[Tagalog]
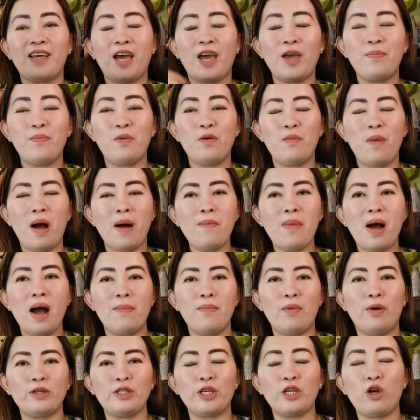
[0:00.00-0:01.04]
Kayo po ba
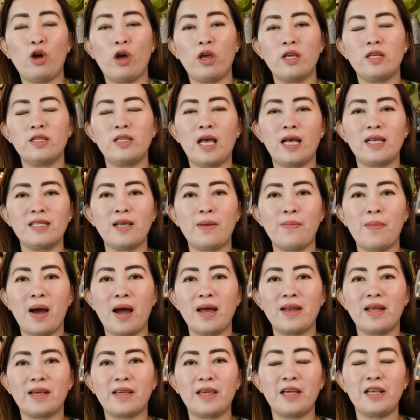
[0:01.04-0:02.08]
mga bossing ko isa sa
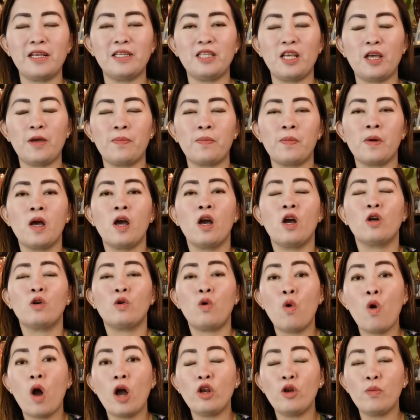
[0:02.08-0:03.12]
mga nag-iisip
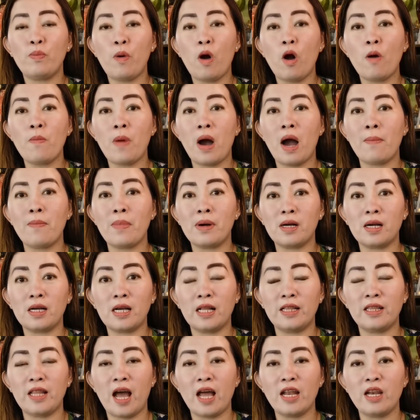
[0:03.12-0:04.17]
kung ano po ang mga
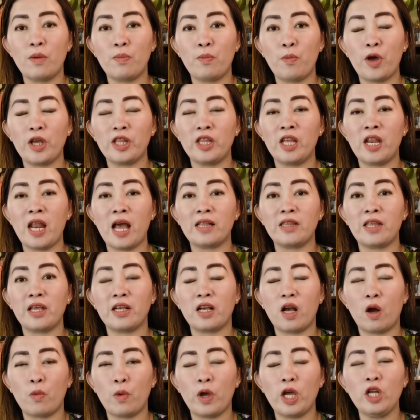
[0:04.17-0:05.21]
magaganda na pwede
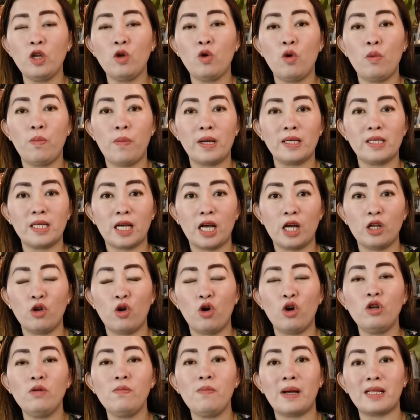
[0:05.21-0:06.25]
nating gawin upang sa
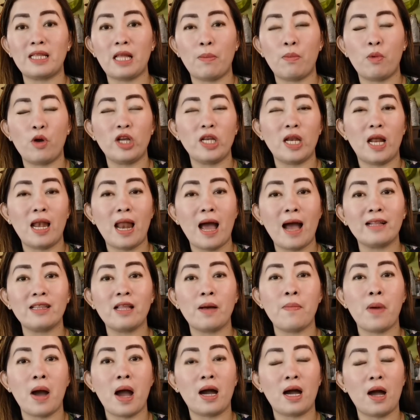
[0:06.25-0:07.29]
ganoon mataboy na lahat
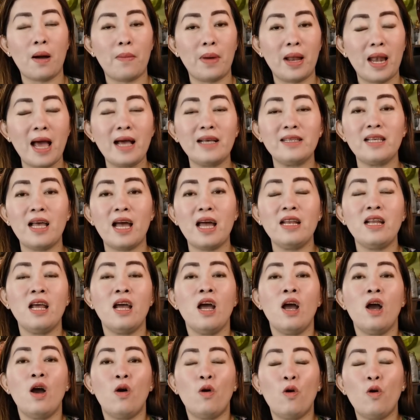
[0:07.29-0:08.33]
ang mga kamalasan
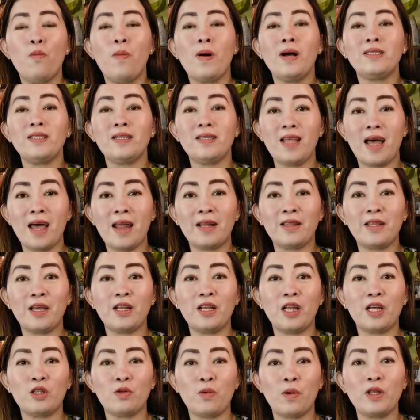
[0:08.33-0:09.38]
upang sa
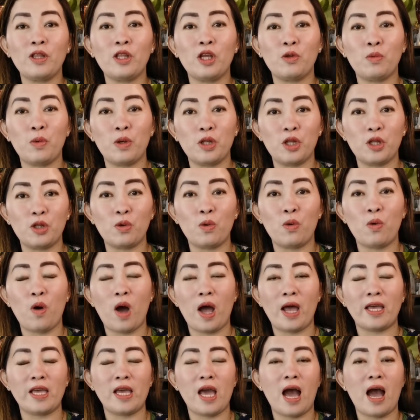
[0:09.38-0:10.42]
darating na 2022
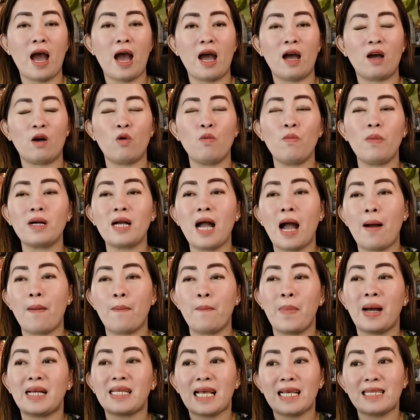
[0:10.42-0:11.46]
ay uh, kumbaga
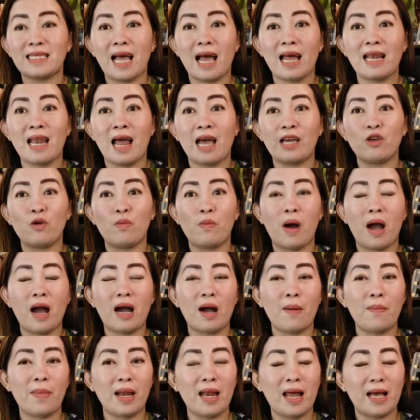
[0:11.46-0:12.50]
masasala yung
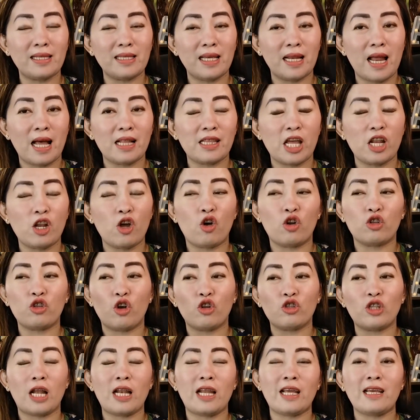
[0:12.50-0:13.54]
mga kamalasan natin or
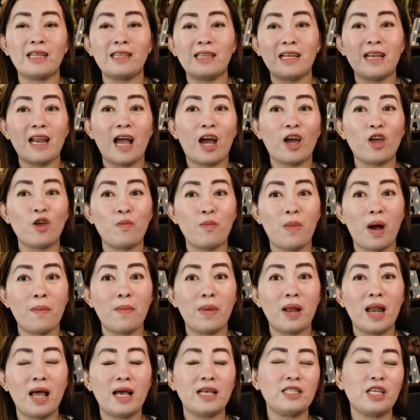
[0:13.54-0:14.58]
totally hindi na kayo
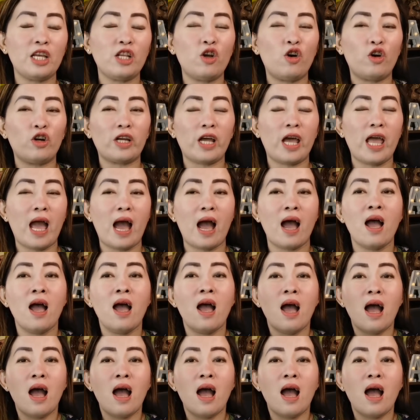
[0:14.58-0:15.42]
mamalasin or kaya